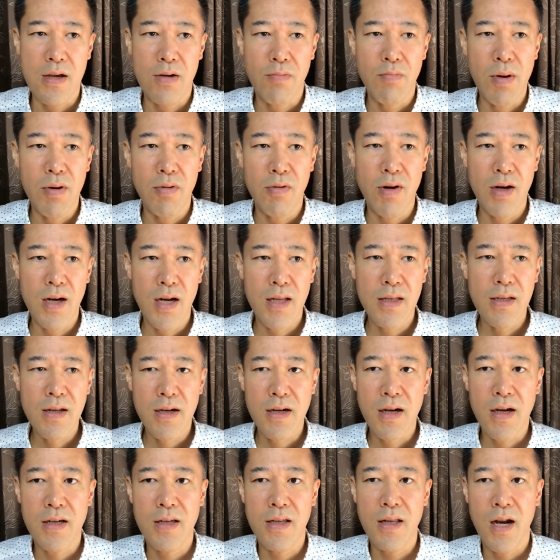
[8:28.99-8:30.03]
まあお笑いには
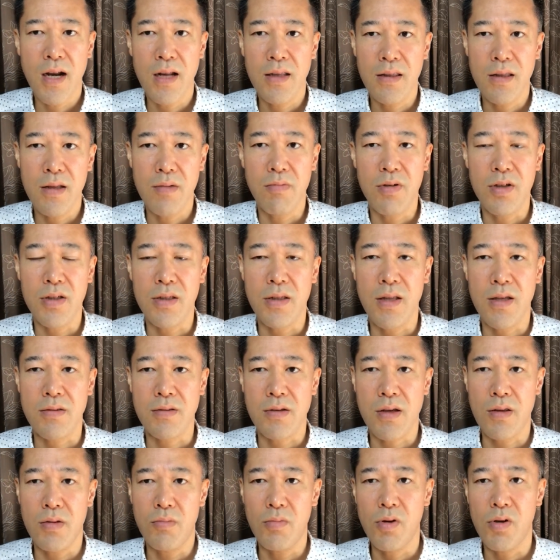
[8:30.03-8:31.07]
限らんでもいいんです
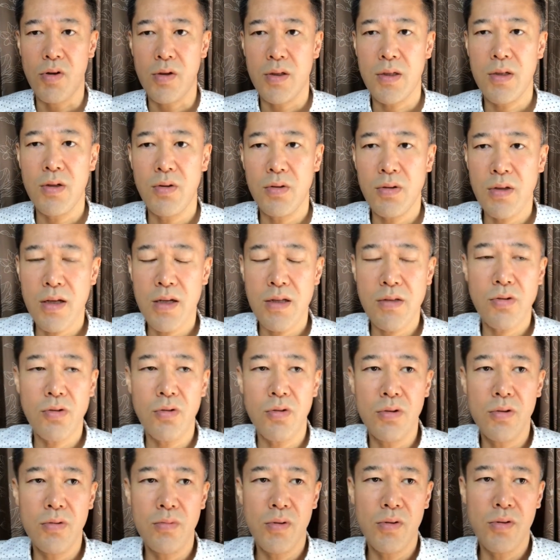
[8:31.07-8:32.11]
けども、基本的に
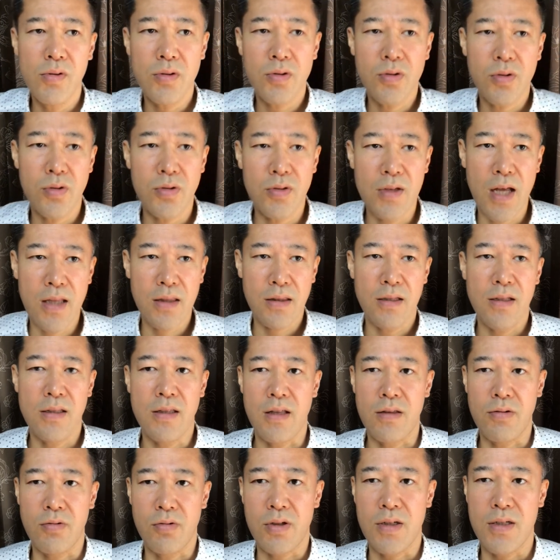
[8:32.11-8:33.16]
そういうものをちょっとやって
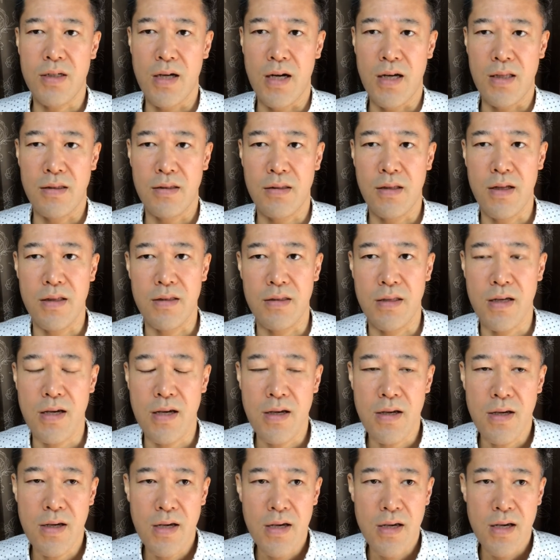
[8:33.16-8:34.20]
た時があったんで、
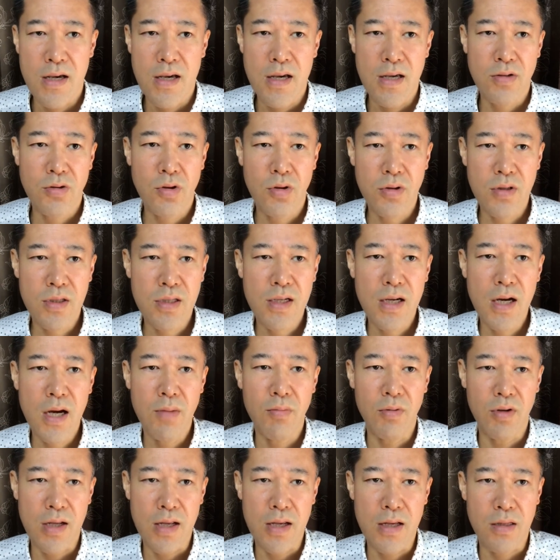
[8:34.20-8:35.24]
そっち側
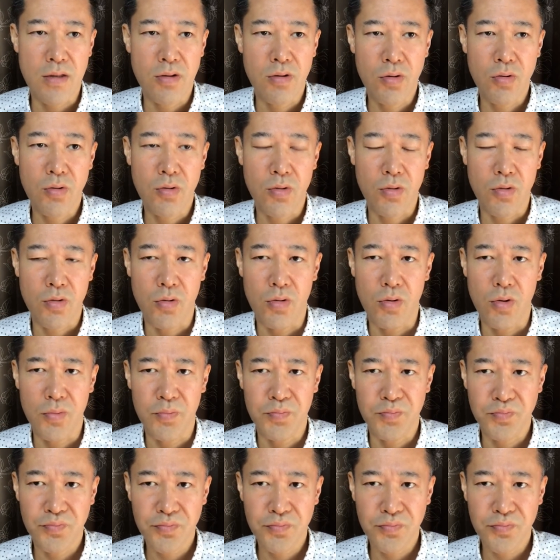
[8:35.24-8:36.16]
もねちょっとこ